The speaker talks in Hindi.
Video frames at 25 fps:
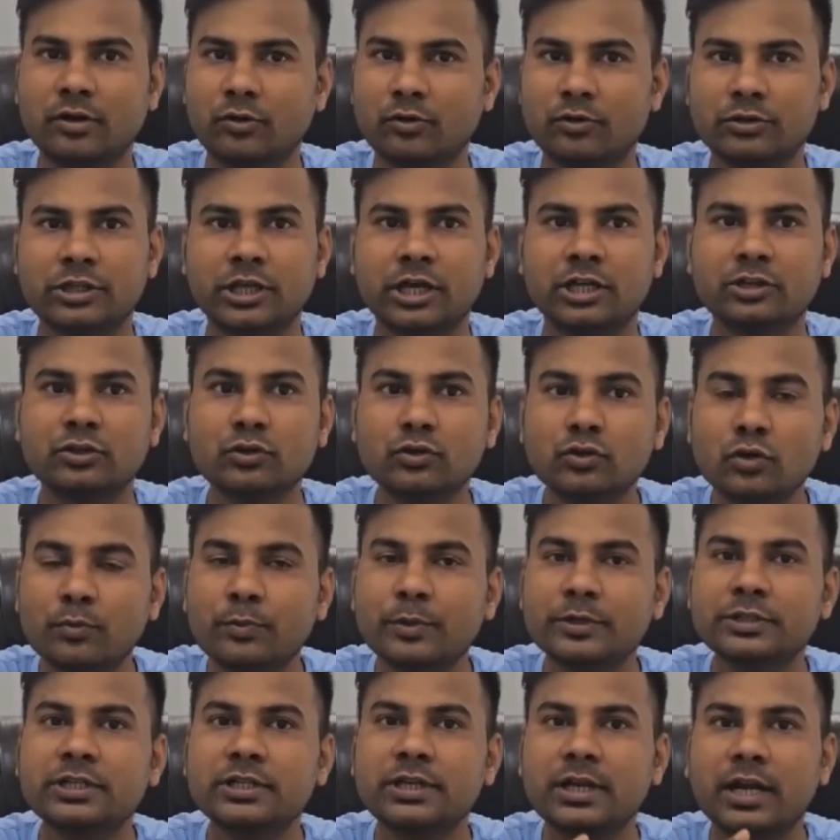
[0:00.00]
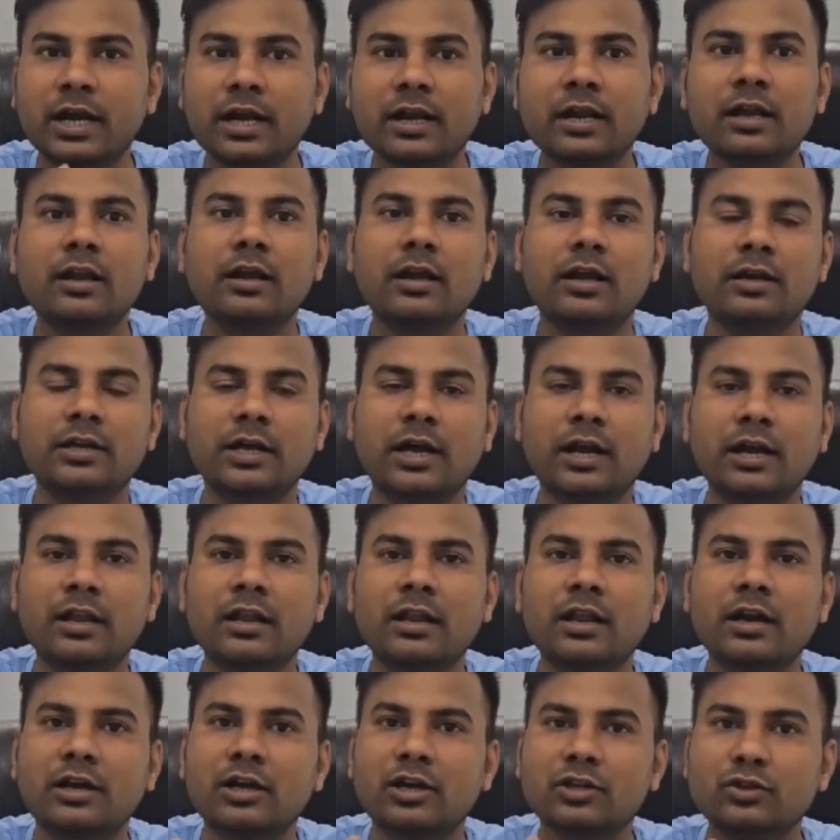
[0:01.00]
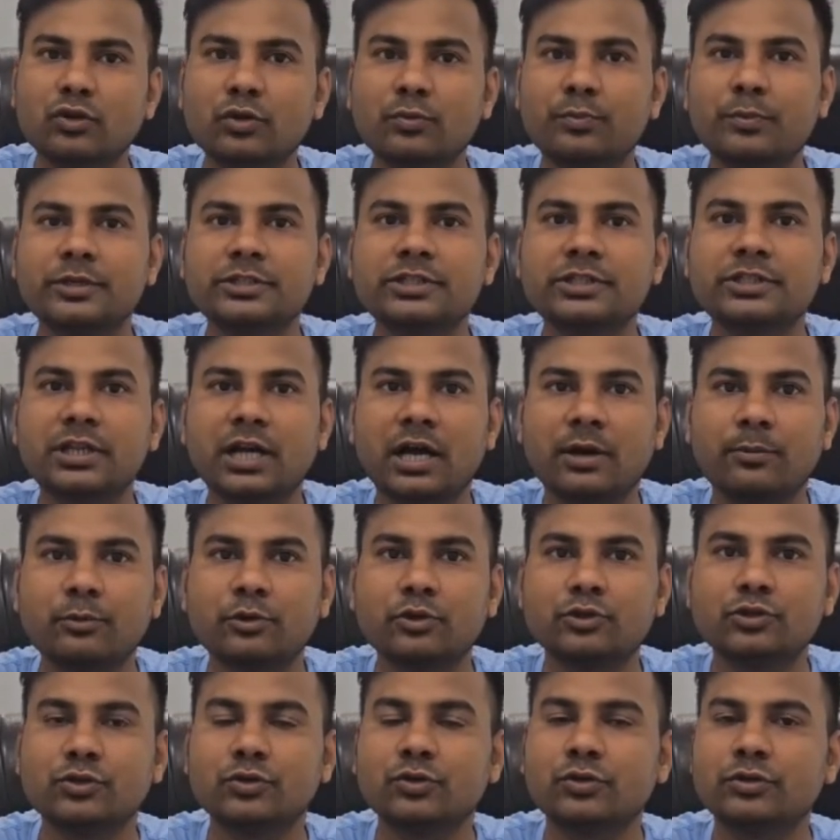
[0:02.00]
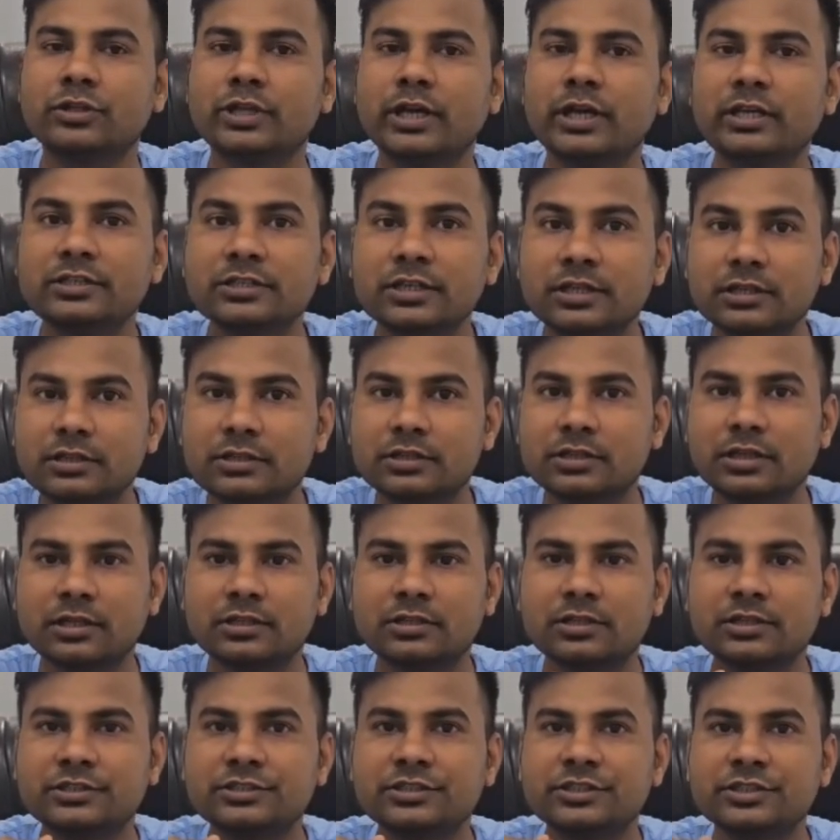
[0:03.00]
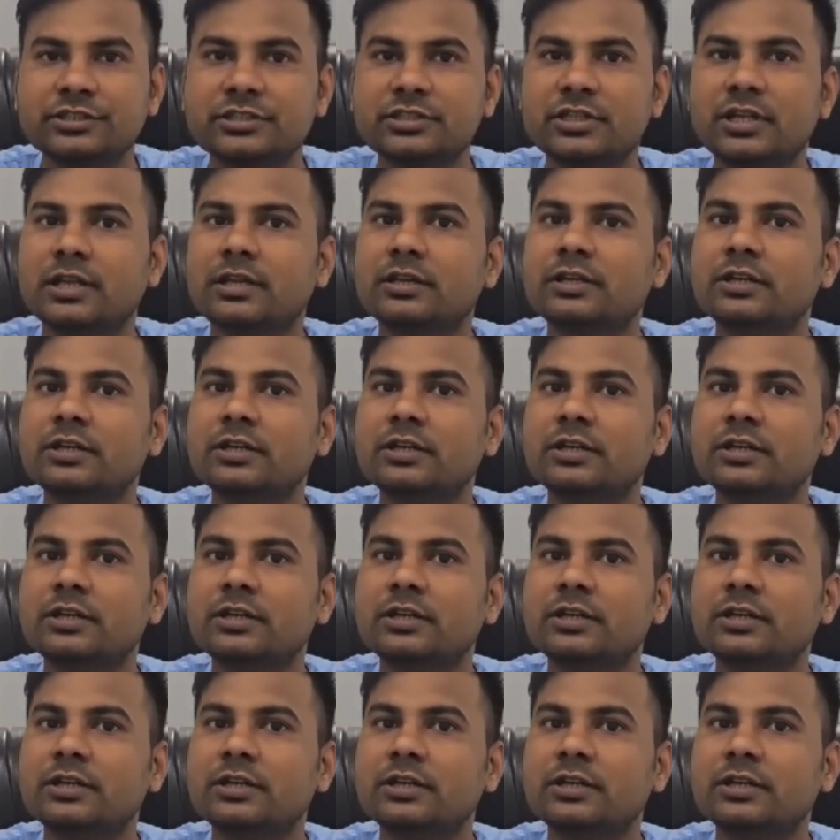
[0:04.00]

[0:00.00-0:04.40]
होता है तो दो परसेंट अठारह लाख का दो परसेंट आपको जो होता है थर्टी सिक्स